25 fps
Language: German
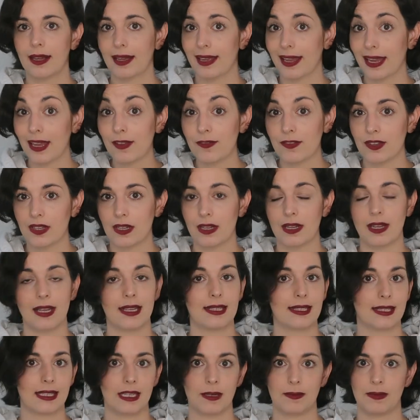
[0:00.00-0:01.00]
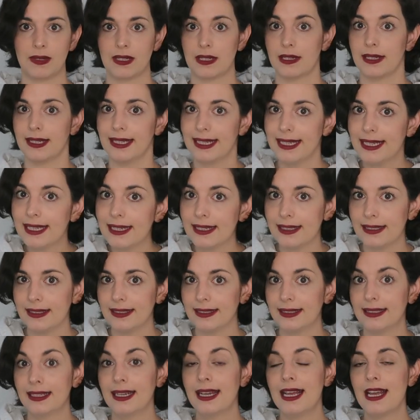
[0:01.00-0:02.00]
Rewe, es gibt
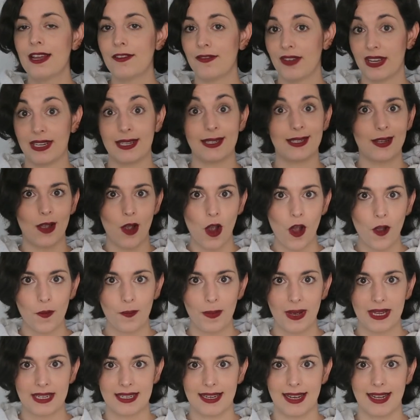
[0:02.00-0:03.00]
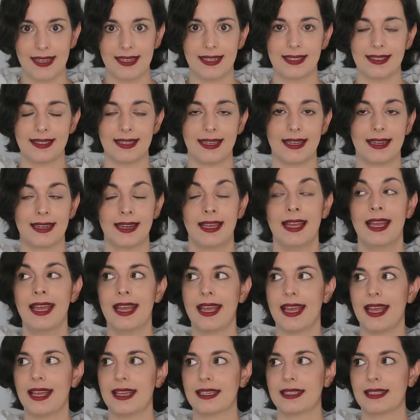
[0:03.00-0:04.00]
Lidl, werdet ihr auch ein paar Teile sehen.
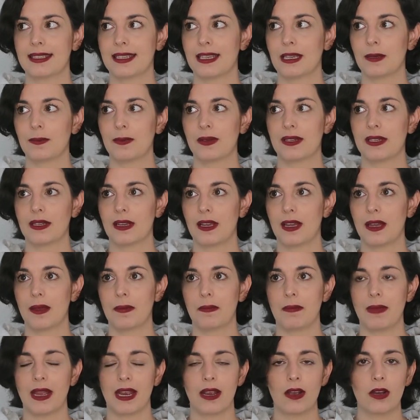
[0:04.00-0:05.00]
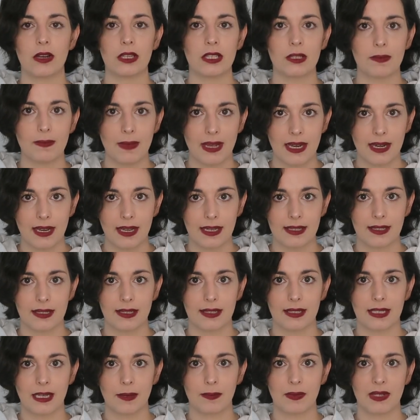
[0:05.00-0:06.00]
Es gibt äh, Mac Cosmetics,
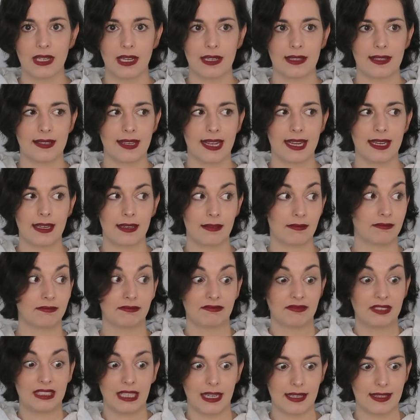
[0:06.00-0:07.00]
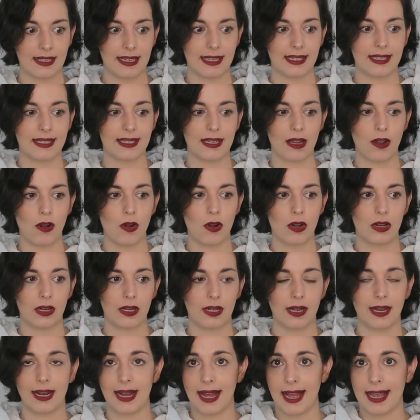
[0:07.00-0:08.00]
es gibt tats tatsächlich auch
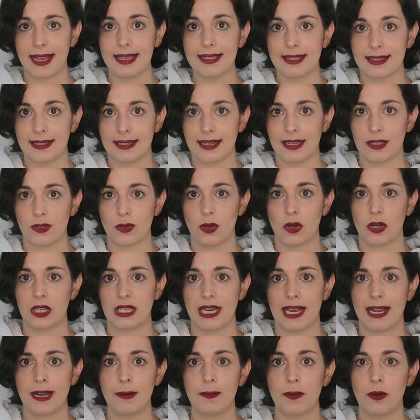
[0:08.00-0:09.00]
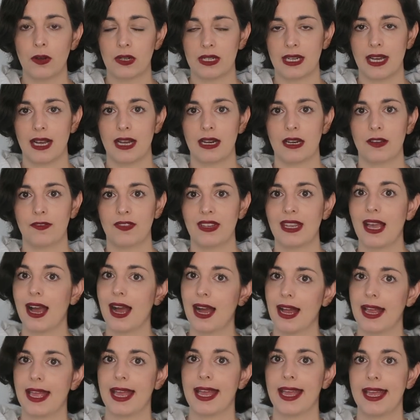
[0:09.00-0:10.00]
äh, Reisen, also Hotelportale wie
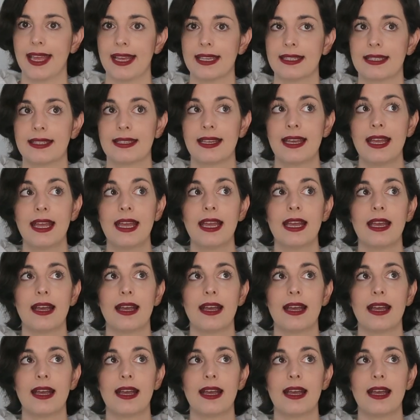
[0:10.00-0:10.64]
HRS,